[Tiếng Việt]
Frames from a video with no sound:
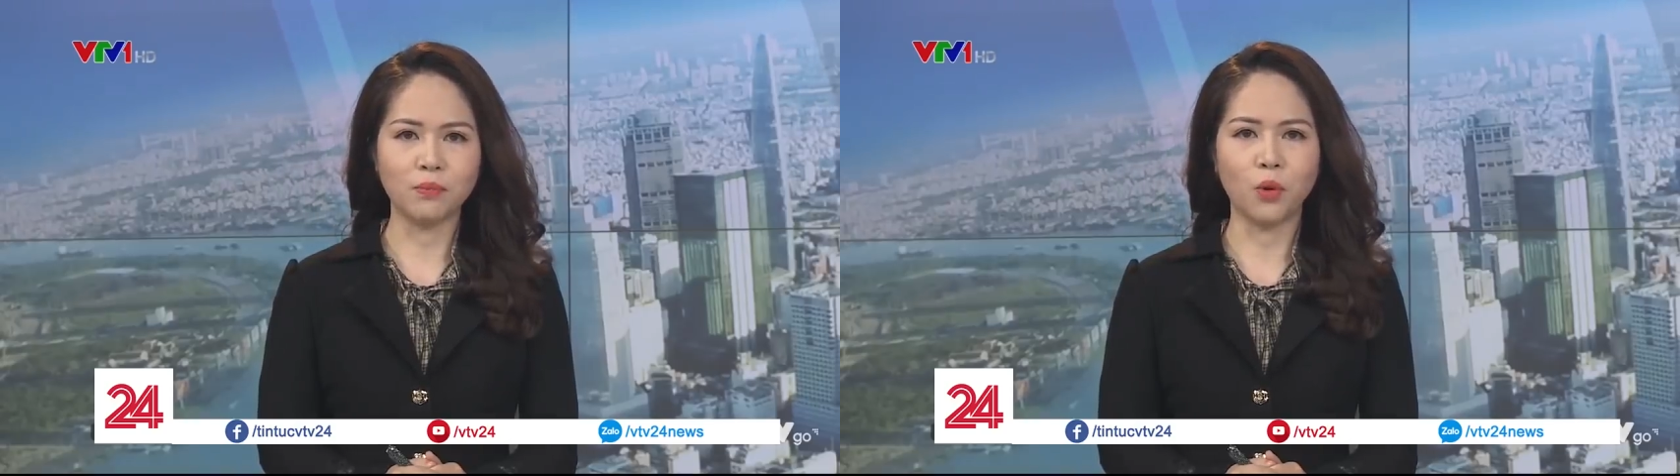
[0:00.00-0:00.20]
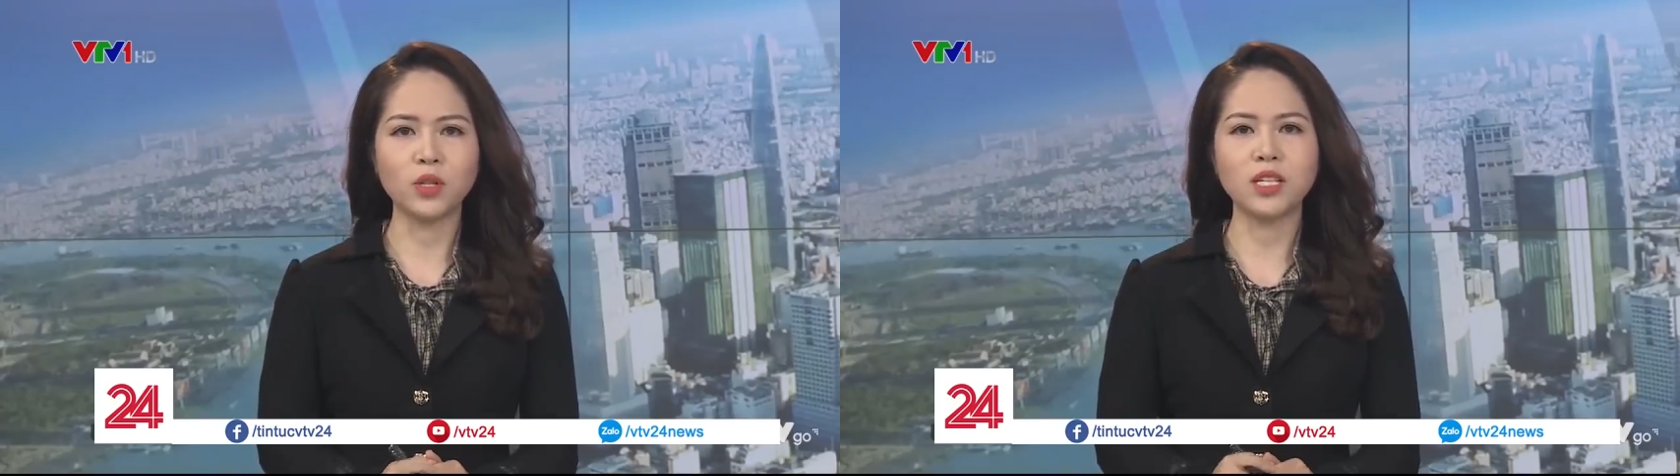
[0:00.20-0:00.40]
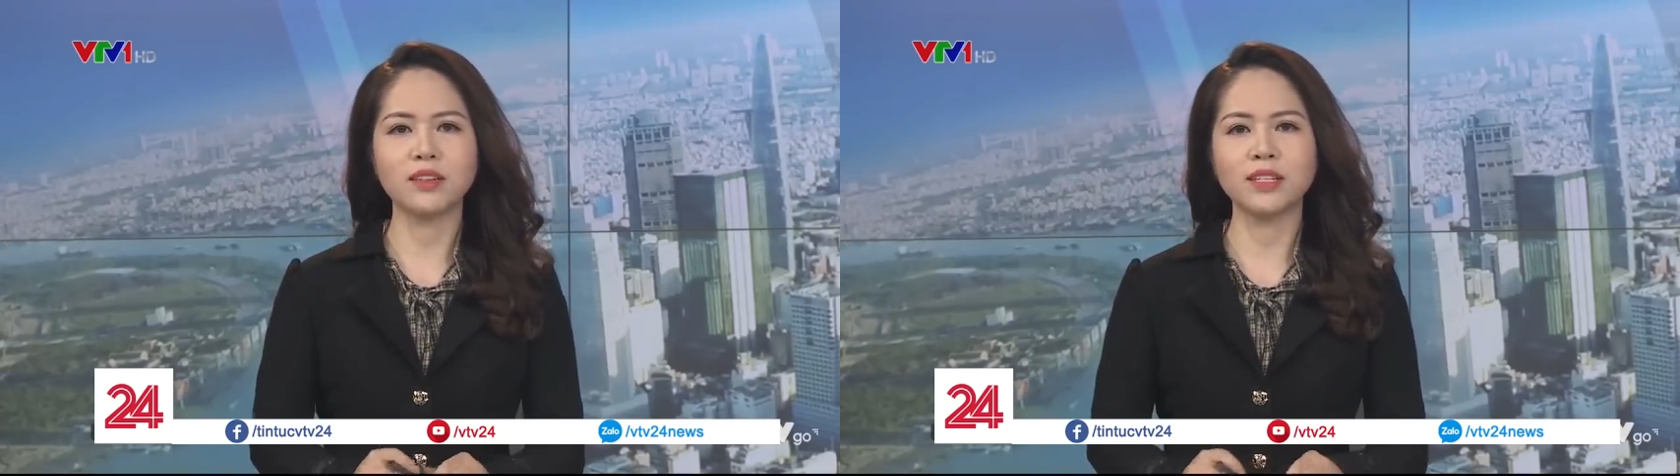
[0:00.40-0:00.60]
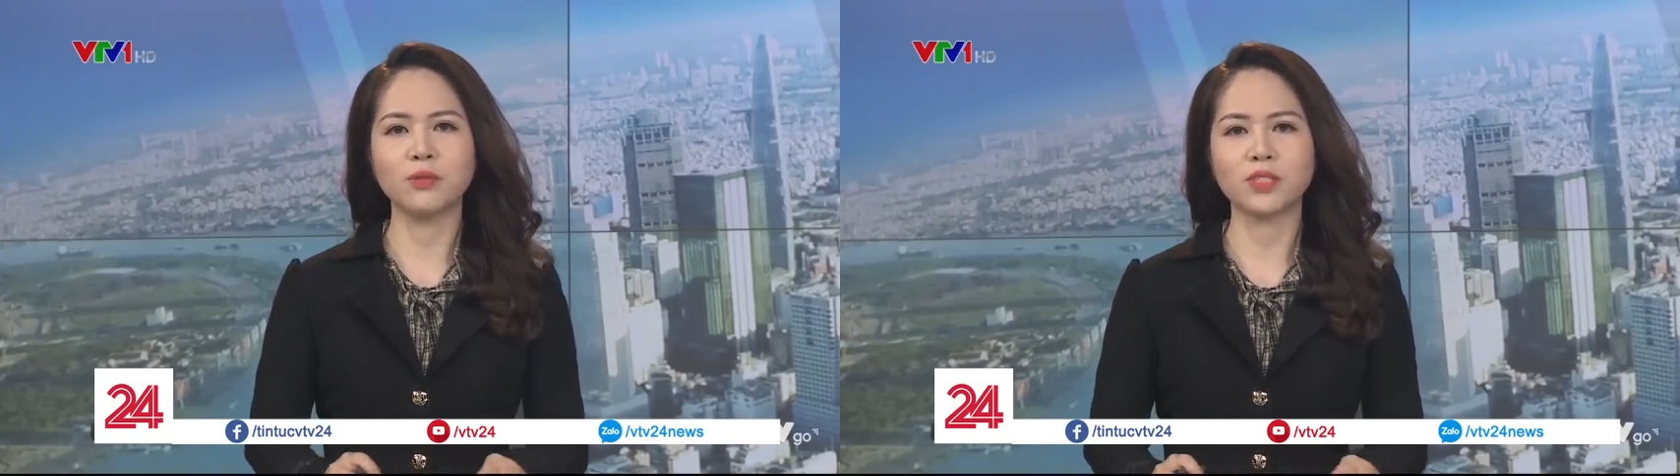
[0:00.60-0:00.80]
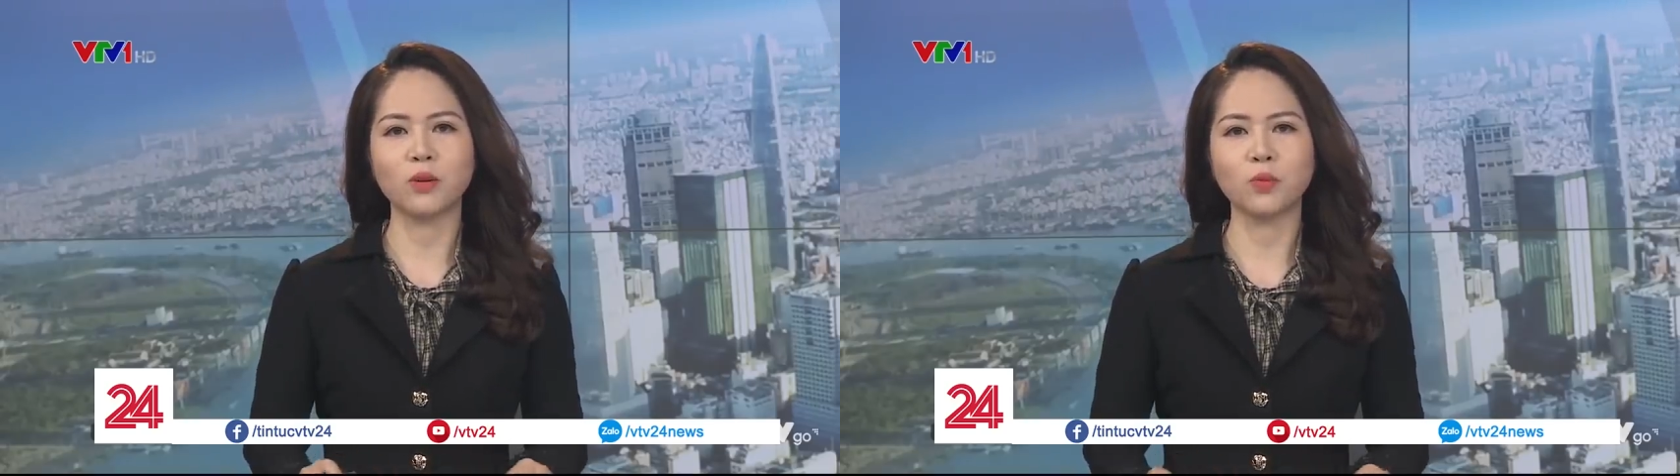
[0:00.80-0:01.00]
phẩm hỗ trợ
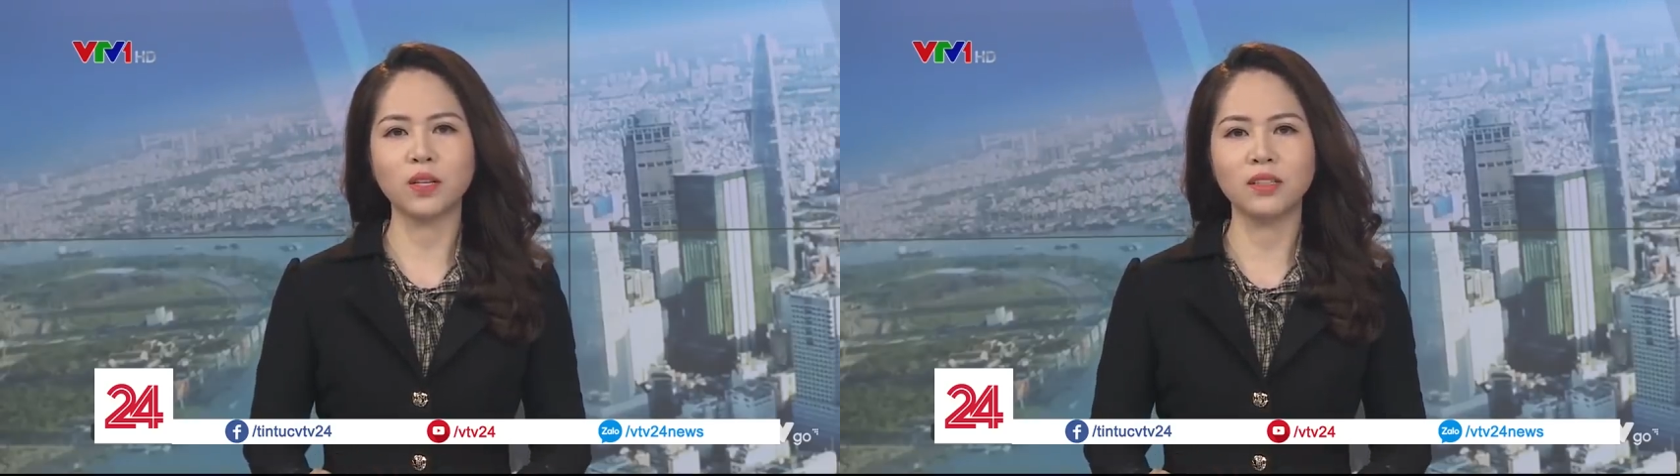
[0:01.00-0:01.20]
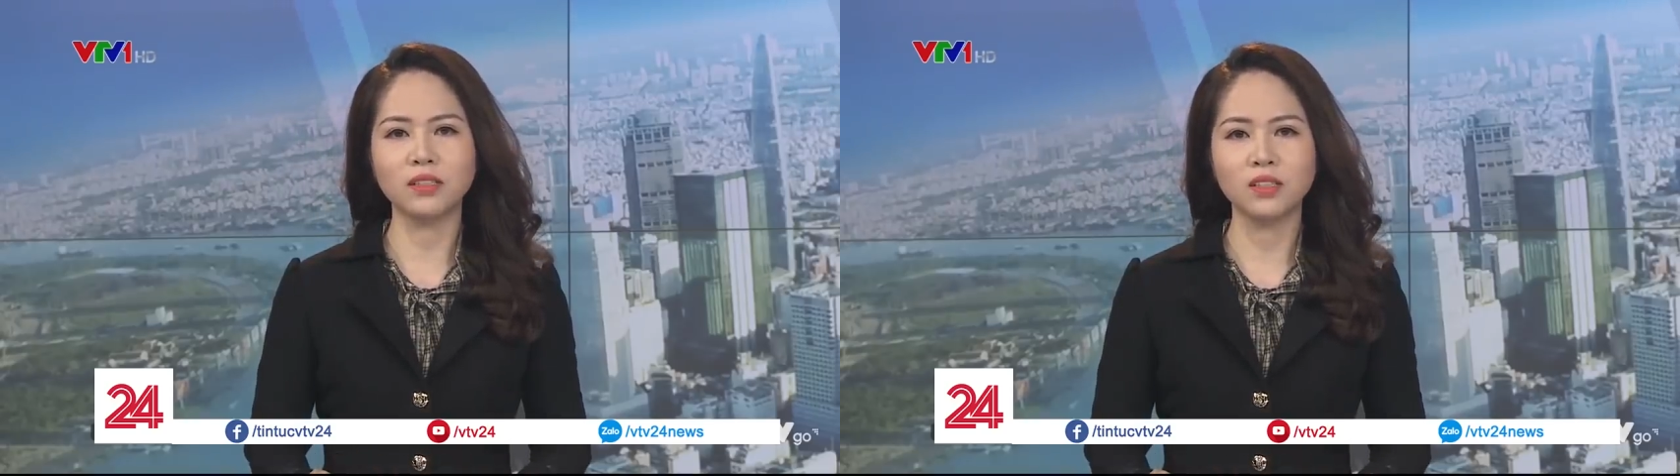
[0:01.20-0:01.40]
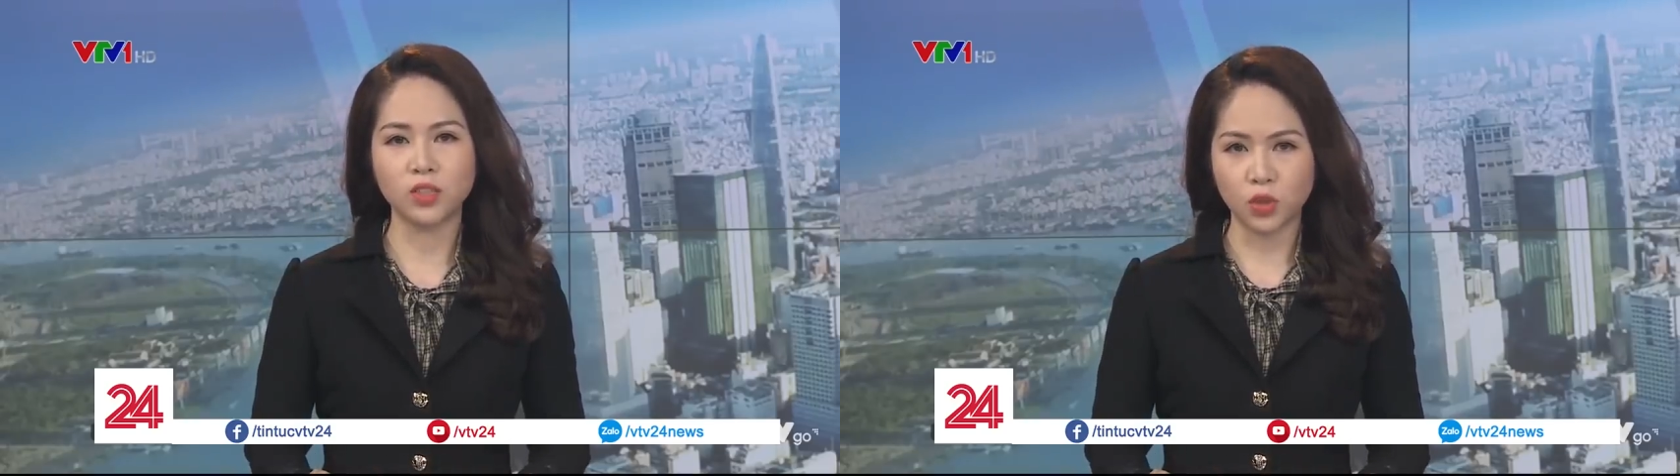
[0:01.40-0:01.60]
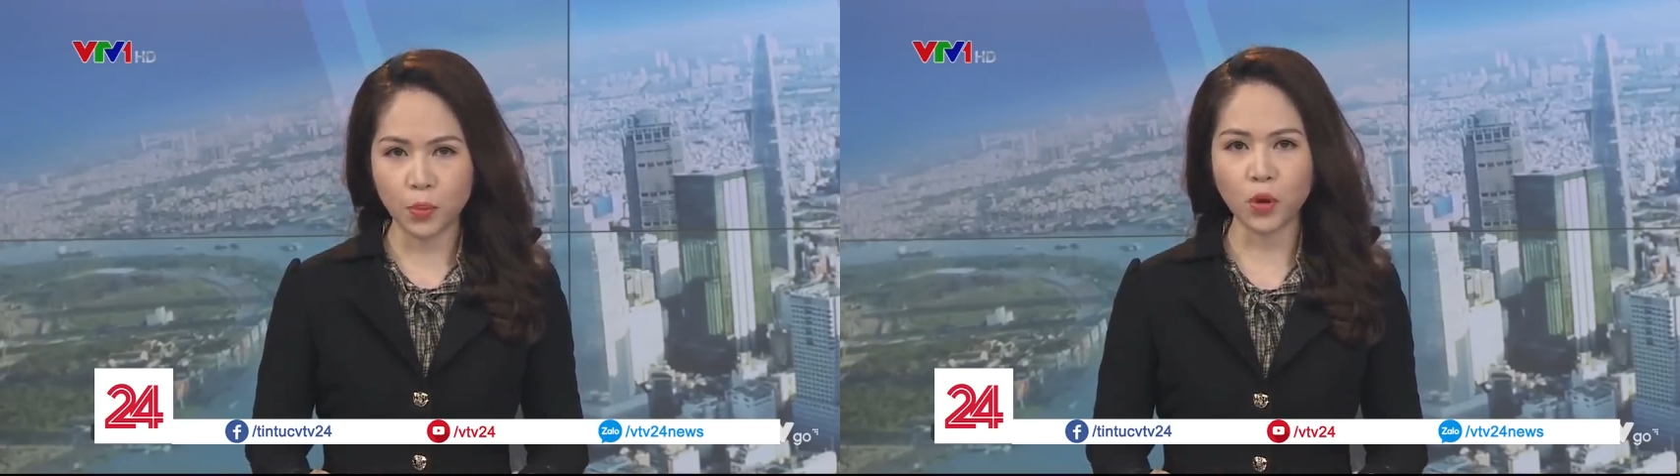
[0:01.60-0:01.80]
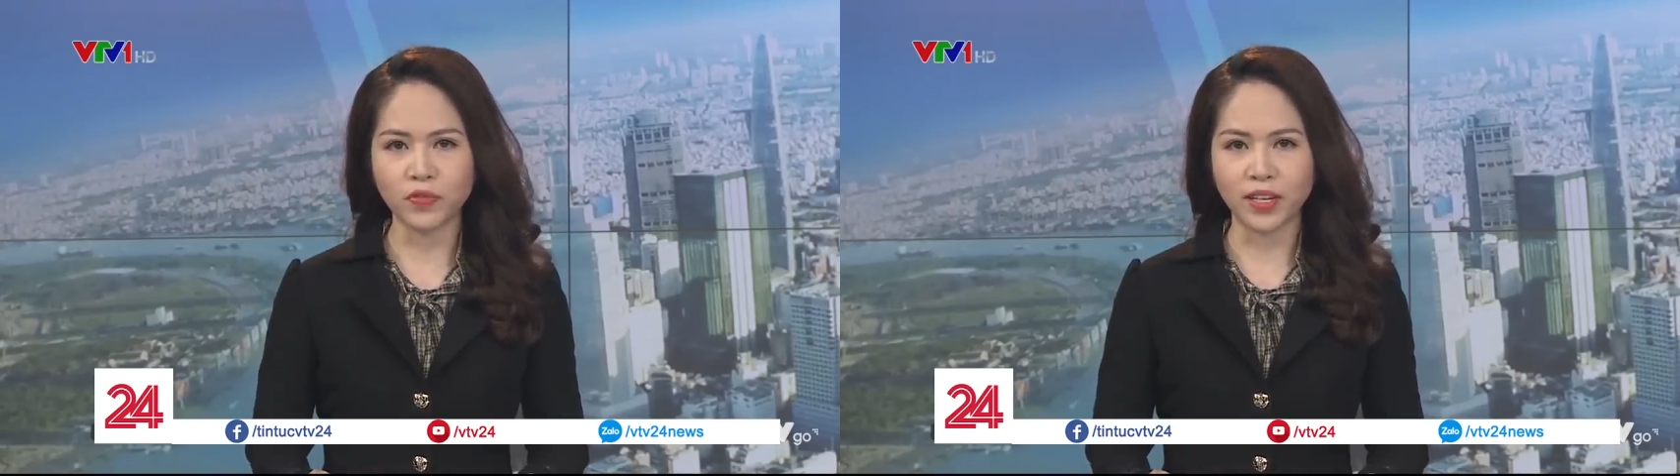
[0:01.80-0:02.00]
điều trị ung thư số
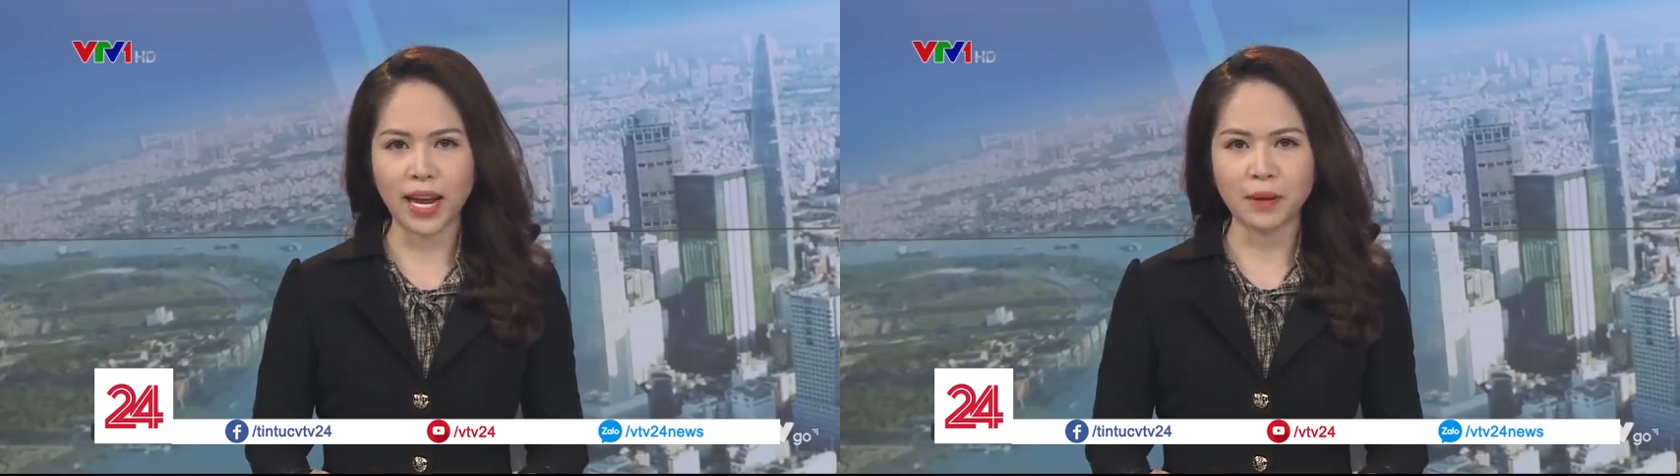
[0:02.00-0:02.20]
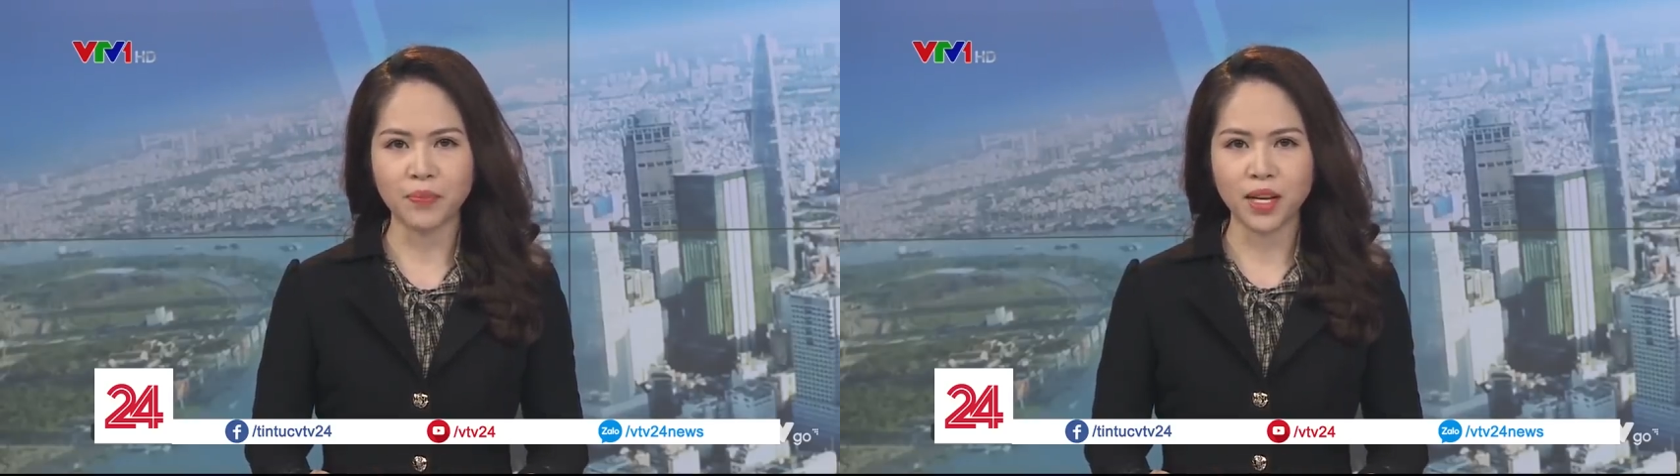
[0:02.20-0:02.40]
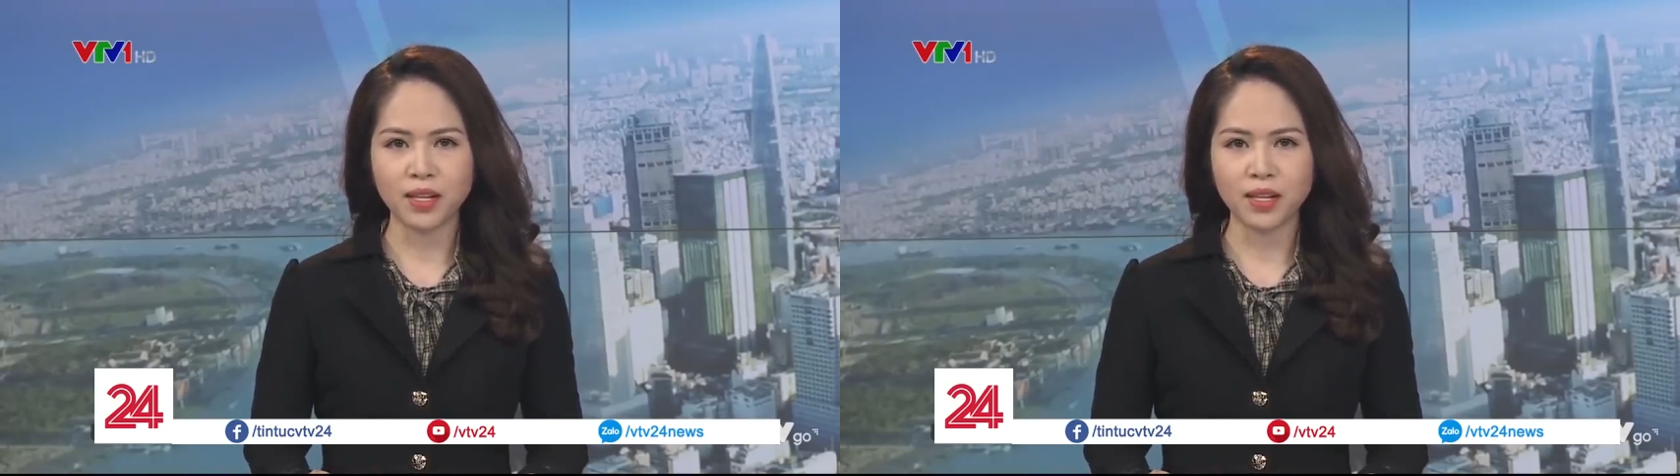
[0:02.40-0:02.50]
một Việt Nam,